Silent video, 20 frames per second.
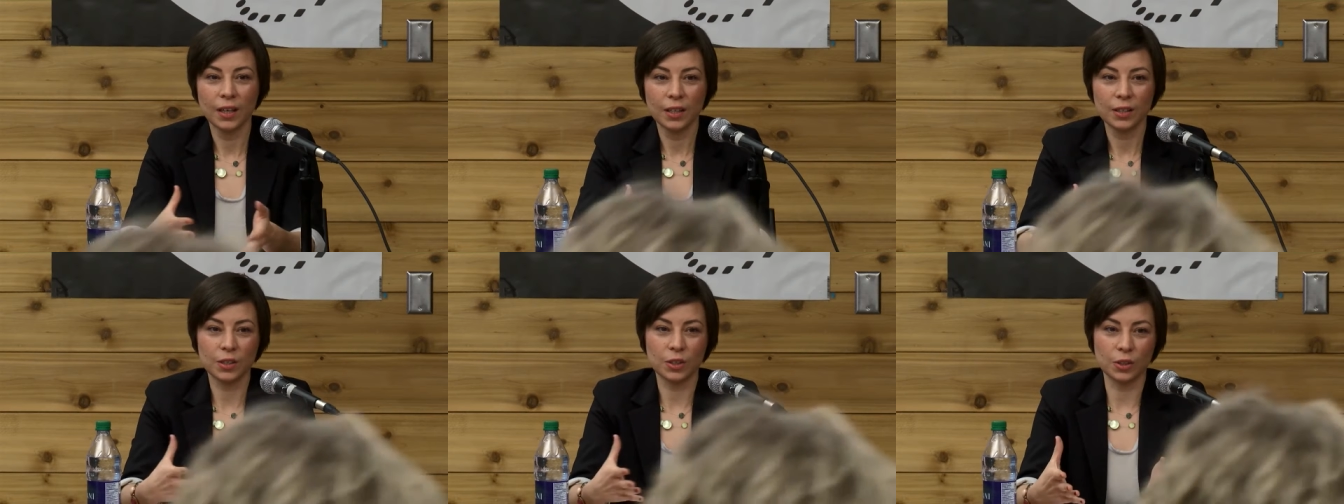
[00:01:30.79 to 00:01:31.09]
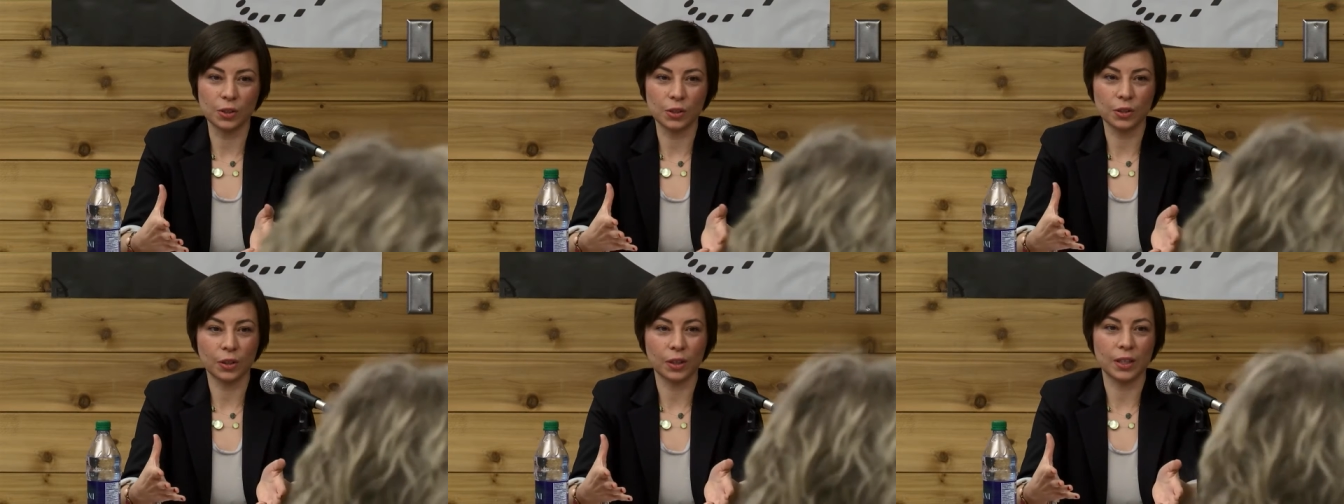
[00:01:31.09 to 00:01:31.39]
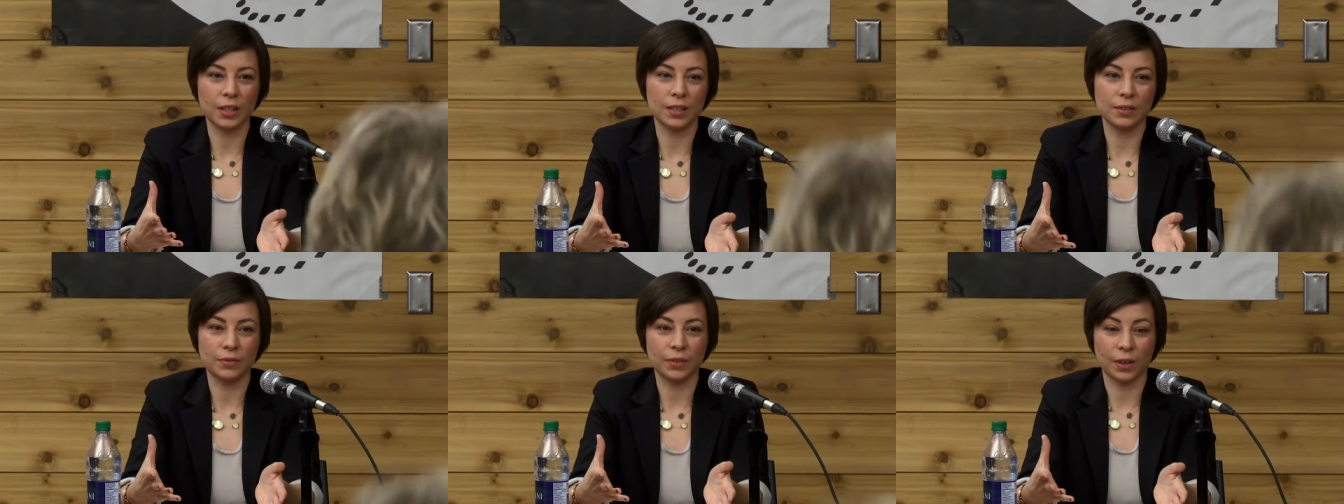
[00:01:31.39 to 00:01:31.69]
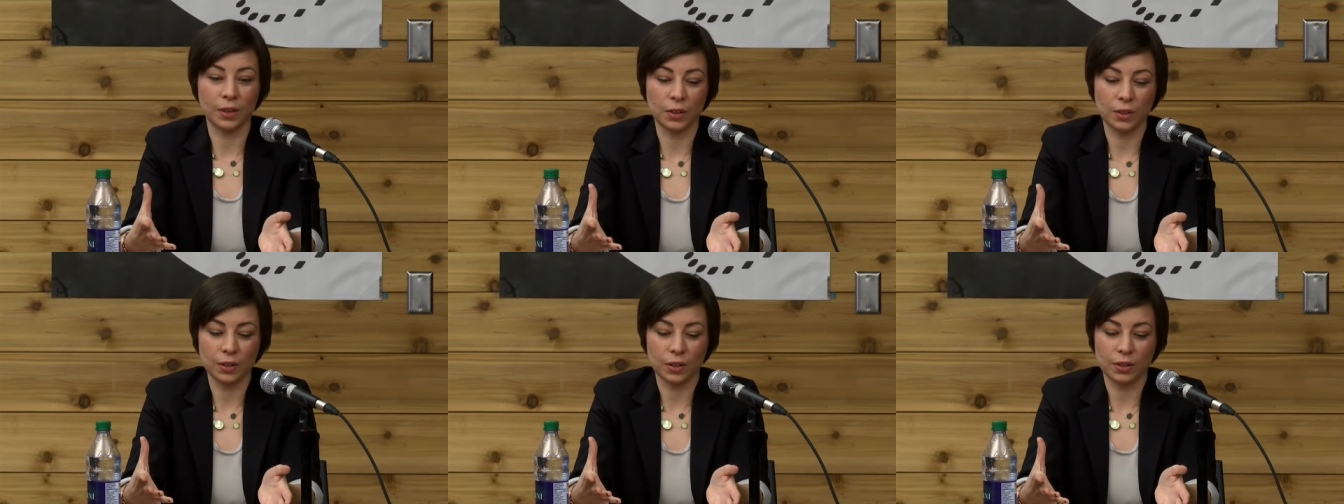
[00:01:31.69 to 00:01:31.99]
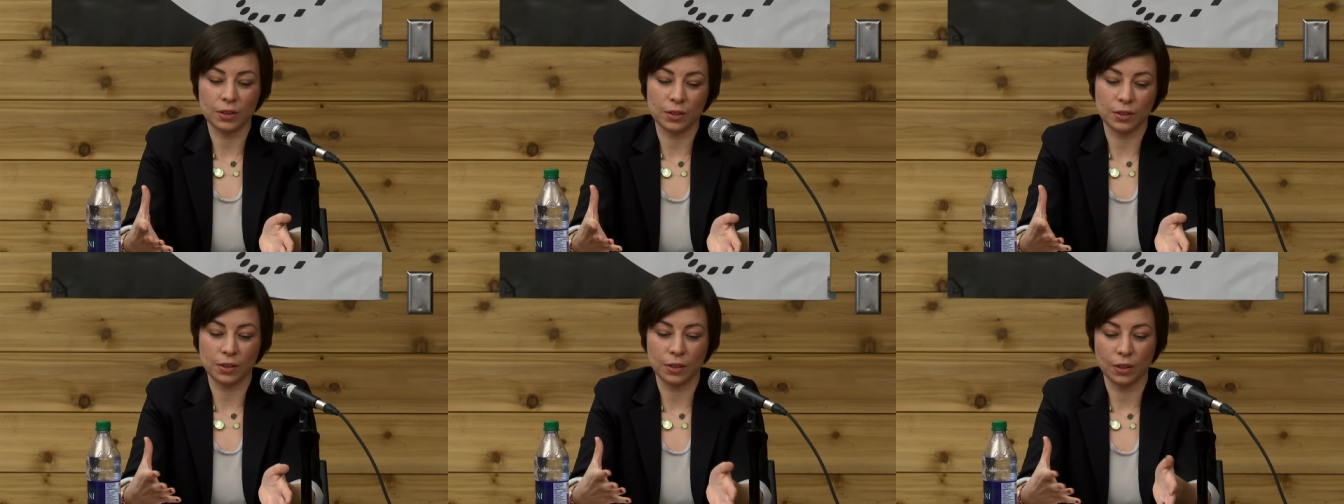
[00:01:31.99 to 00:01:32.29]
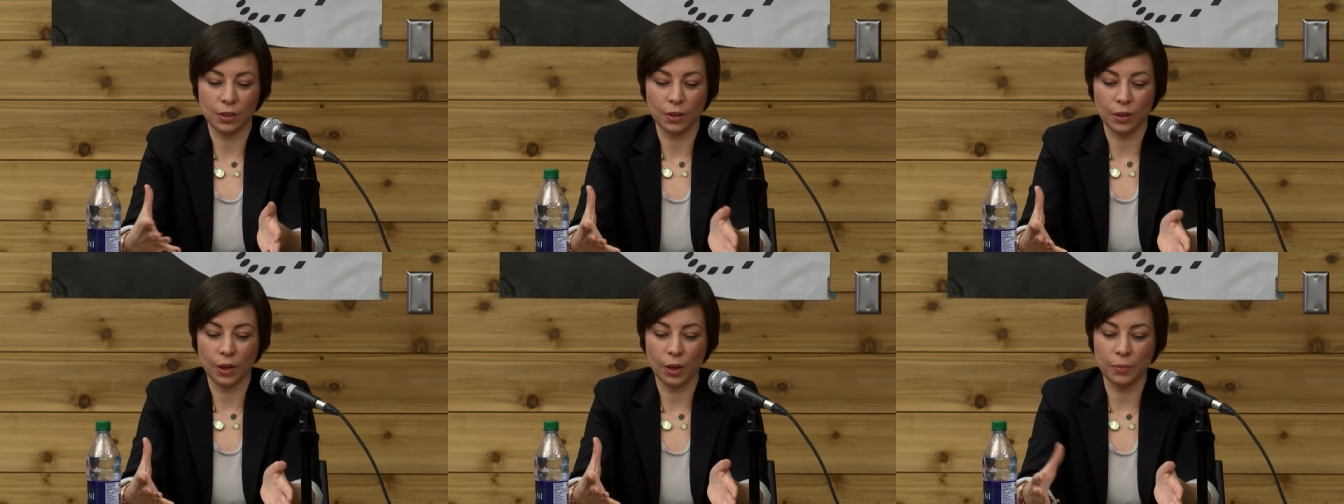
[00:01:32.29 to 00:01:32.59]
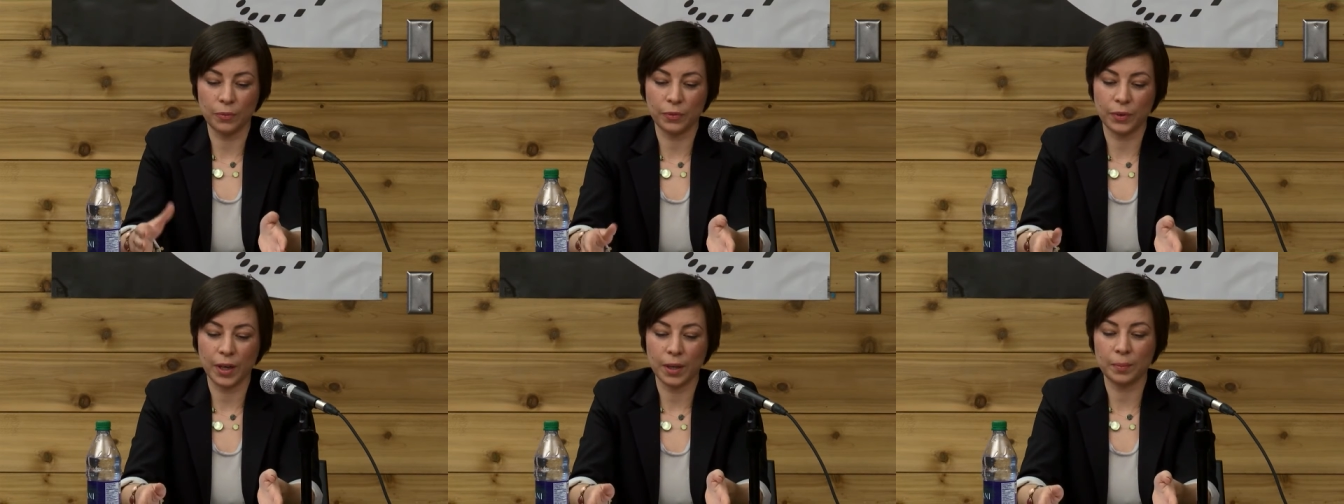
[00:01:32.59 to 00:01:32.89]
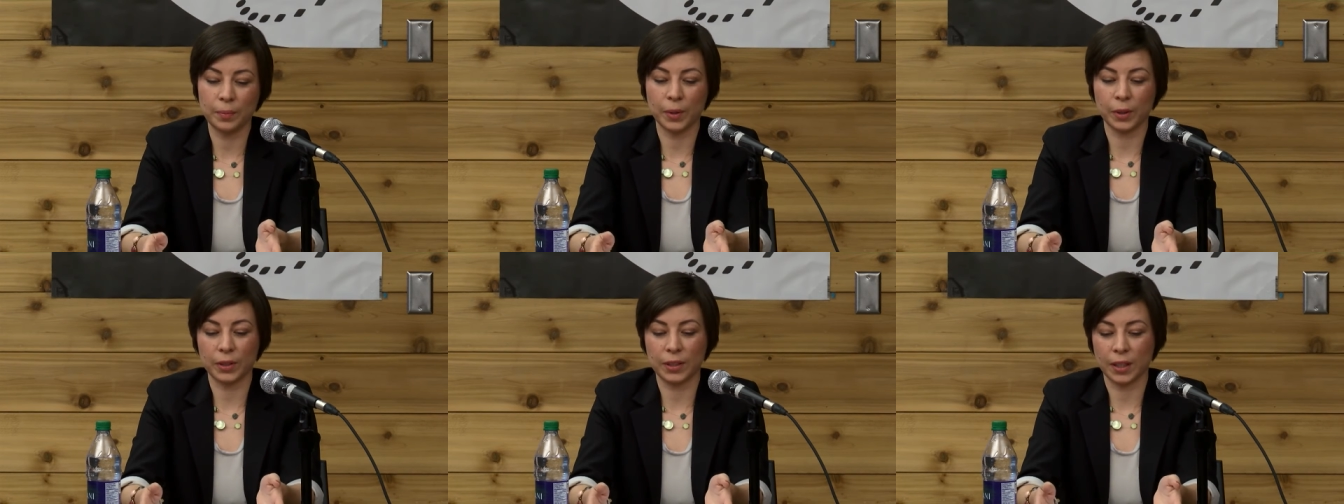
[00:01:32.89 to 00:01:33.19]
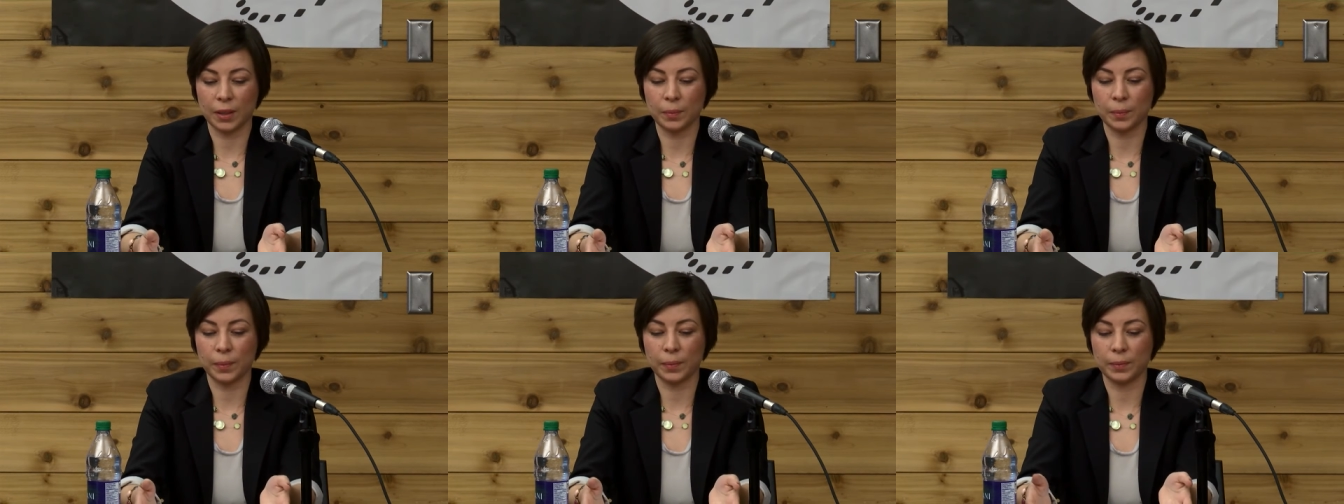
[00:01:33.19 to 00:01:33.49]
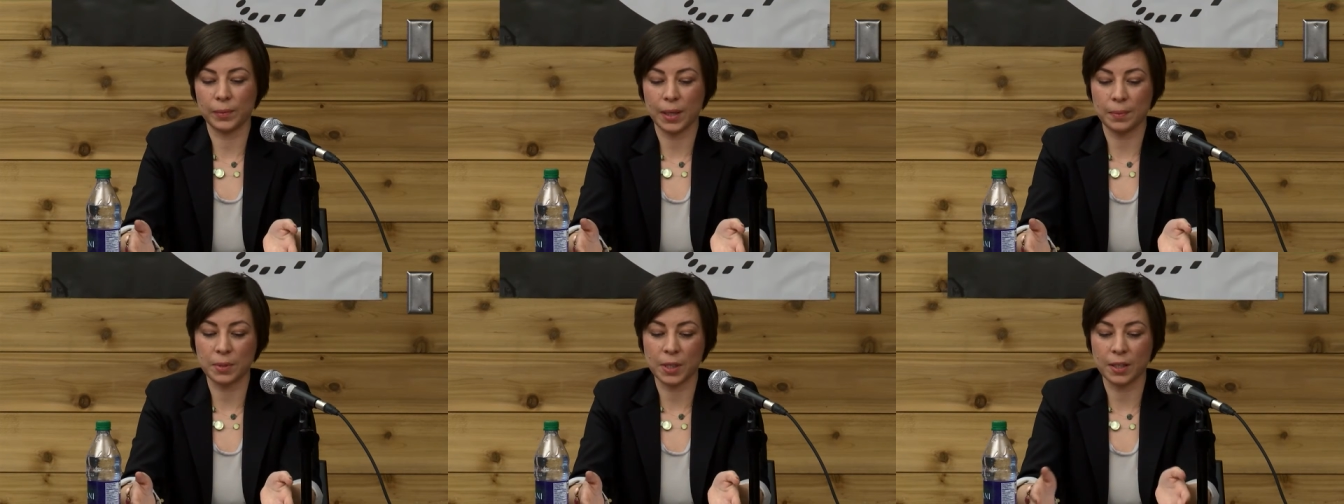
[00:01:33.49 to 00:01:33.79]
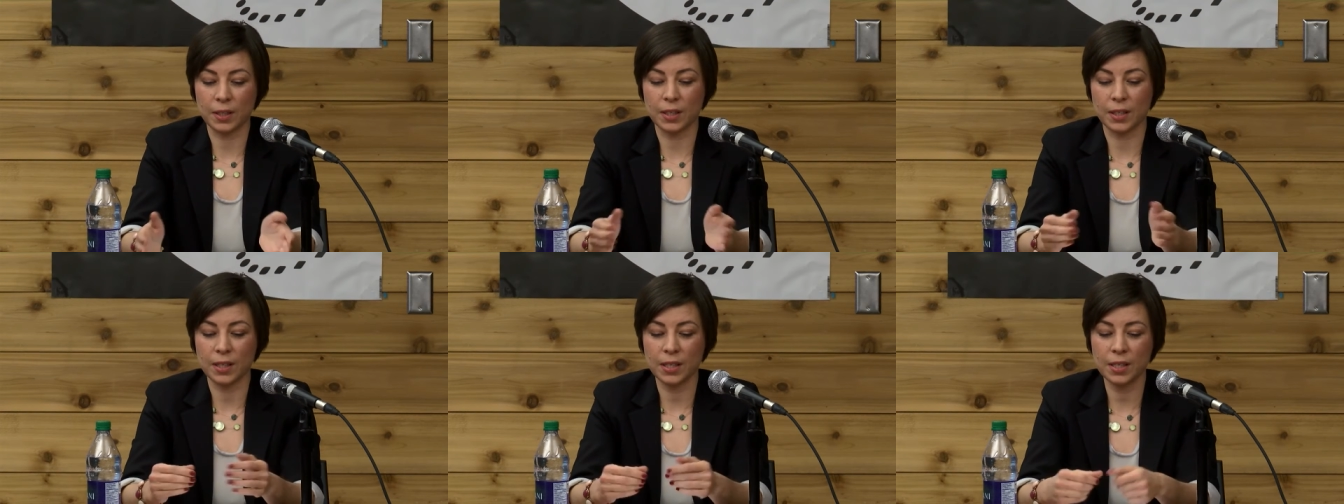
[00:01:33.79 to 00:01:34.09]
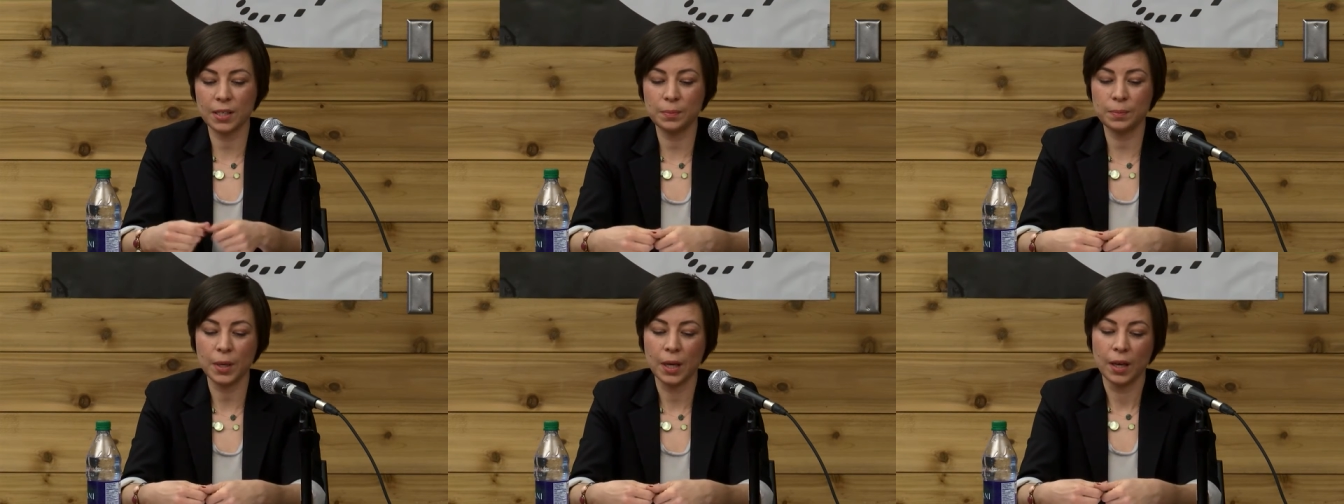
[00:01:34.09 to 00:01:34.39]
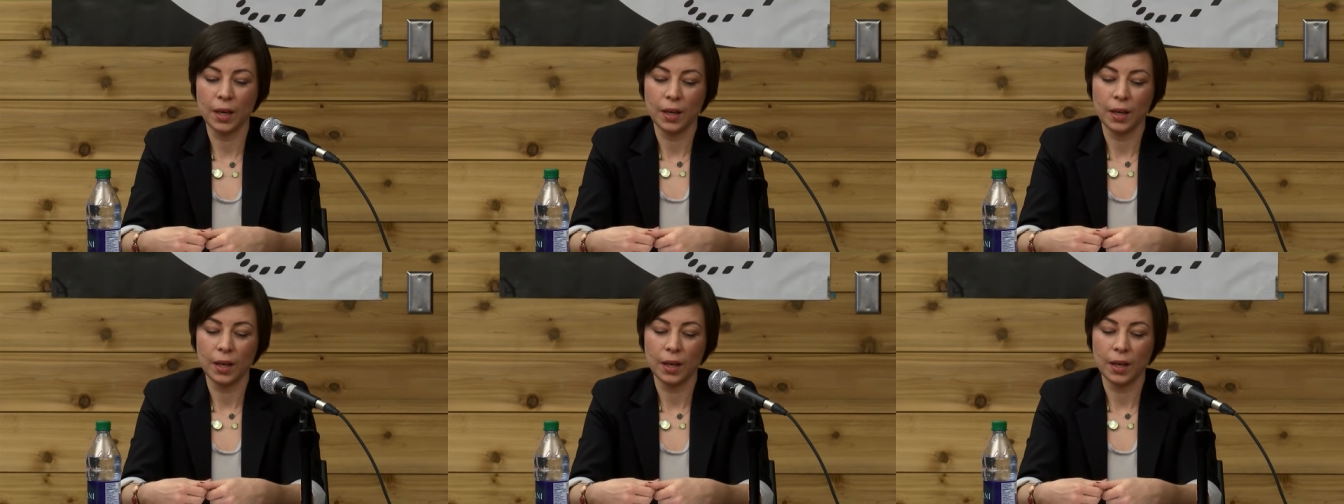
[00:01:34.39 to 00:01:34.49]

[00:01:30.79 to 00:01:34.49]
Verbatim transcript: sur les différentes hommes-femmes en termes d'absentéisme,